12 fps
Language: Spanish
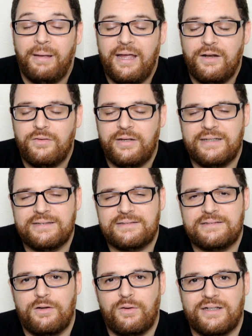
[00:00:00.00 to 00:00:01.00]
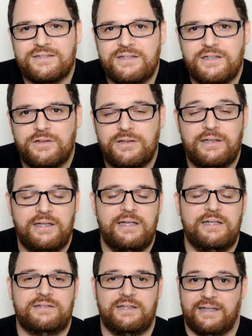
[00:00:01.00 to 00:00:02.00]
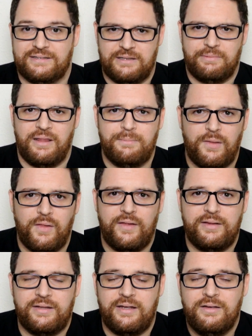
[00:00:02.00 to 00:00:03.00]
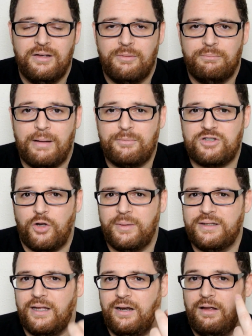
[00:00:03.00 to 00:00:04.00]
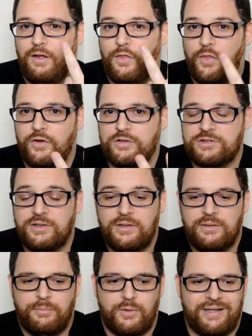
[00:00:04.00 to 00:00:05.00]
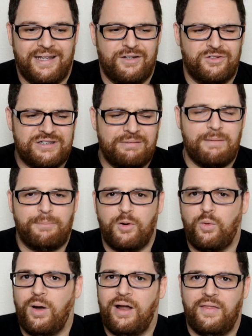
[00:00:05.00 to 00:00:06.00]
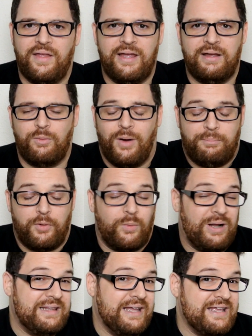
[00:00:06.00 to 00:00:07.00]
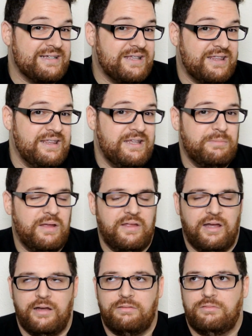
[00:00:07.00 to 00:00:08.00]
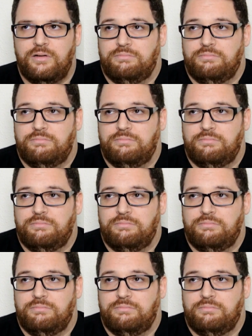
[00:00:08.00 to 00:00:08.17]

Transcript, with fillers: pero en esta ocasión, y sin que sirva de precedente, vamos a comentar dos, porque no sabía por cuál de, por cuál de ellas decidirme y dije,